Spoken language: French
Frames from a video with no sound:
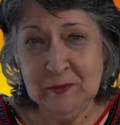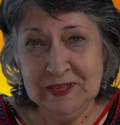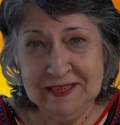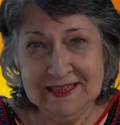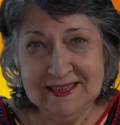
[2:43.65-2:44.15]

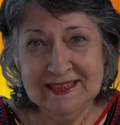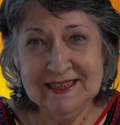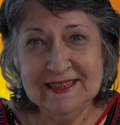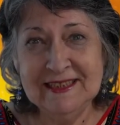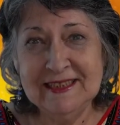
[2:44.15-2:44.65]
Oui,
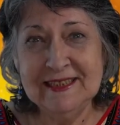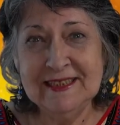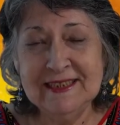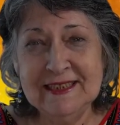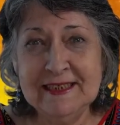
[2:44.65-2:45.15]

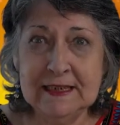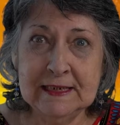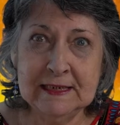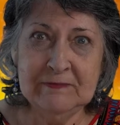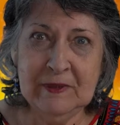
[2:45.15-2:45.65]

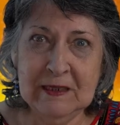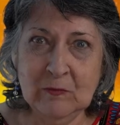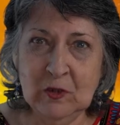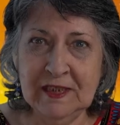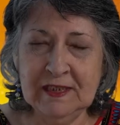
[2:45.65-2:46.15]
c'est pas la
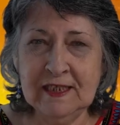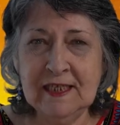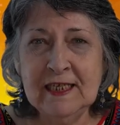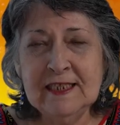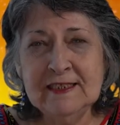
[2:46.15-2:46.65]

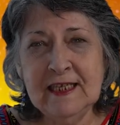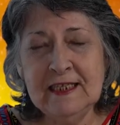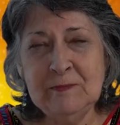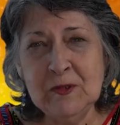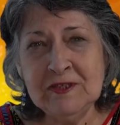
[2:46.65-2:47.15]
moindre.
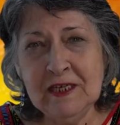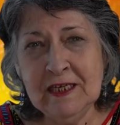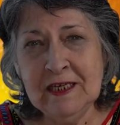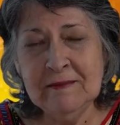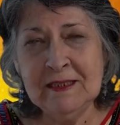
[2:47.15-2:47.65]
Elle est plus
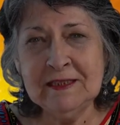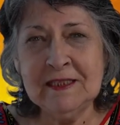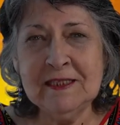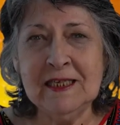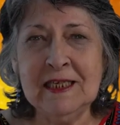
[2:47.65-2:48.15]
célèbre, elle est
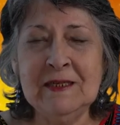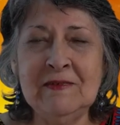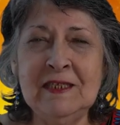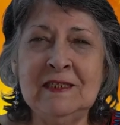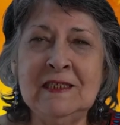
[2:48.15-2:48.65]
très
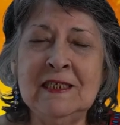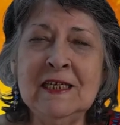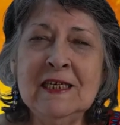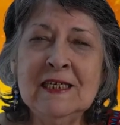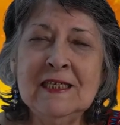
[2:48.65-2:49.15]
célèbre. Elle était,
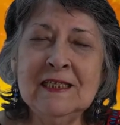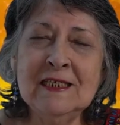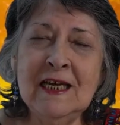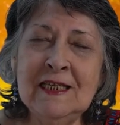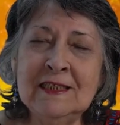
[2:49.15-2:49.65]

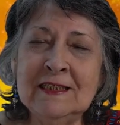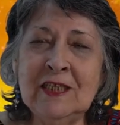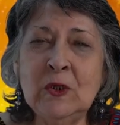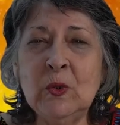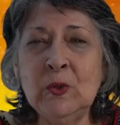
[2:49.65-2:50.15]
euh, elle
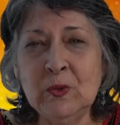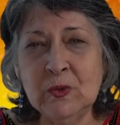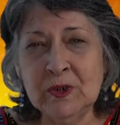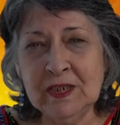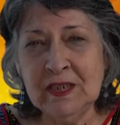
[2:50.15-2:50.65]
était
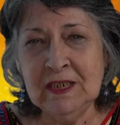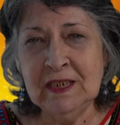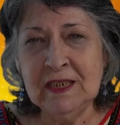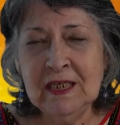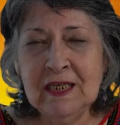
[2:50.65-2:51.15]

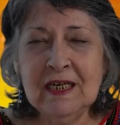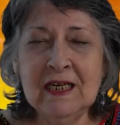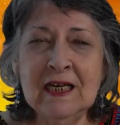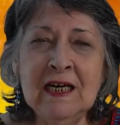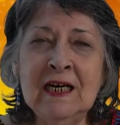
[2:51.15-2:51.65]
honorée
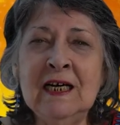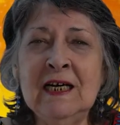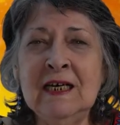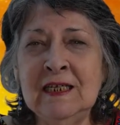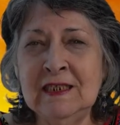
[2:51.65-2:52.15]

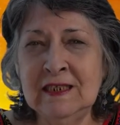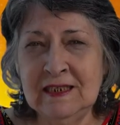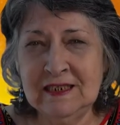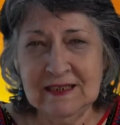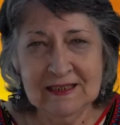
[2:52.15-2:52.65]
car
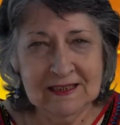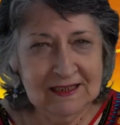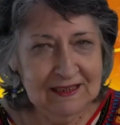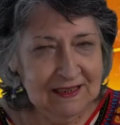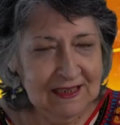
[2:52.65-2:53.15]

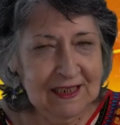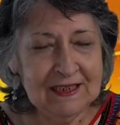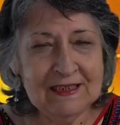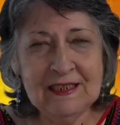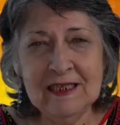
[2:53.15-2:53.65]
elle
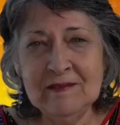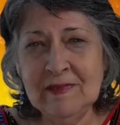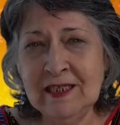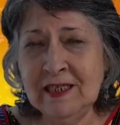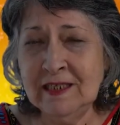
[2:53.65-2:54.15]
était la
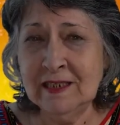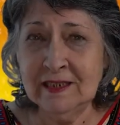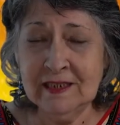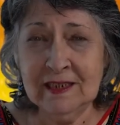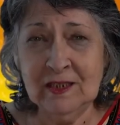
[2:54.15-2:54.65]

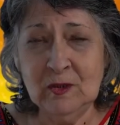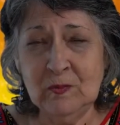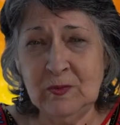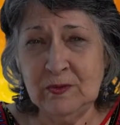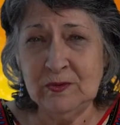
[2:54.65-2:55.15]
mère, rien de
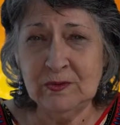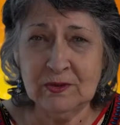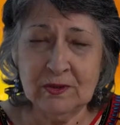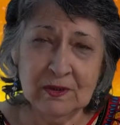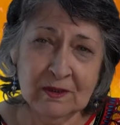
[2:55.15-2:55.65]

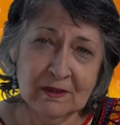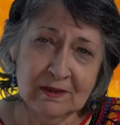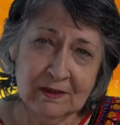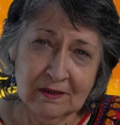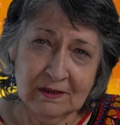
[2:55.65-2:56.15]
plus
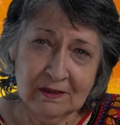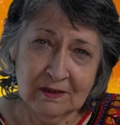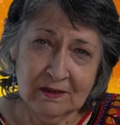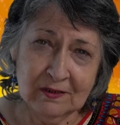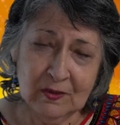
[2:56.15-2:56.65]

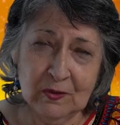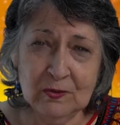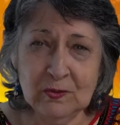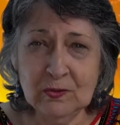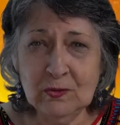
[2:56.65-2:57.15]
que
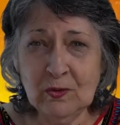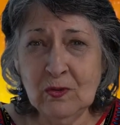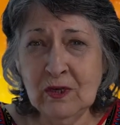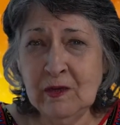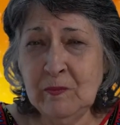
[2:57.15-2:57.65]
le dieu de
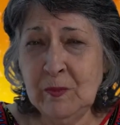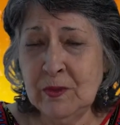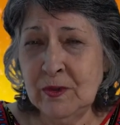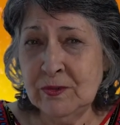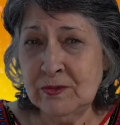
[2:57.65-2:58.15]
l'Olympe
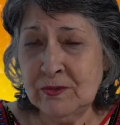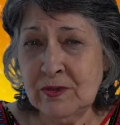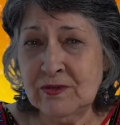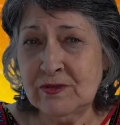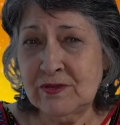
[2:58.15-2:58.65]

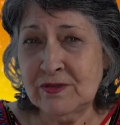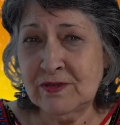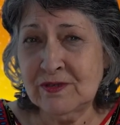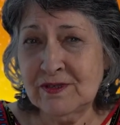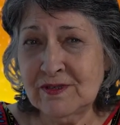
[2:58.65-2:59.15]

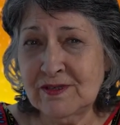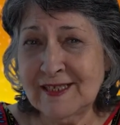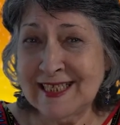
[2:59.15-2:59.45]
Zeus.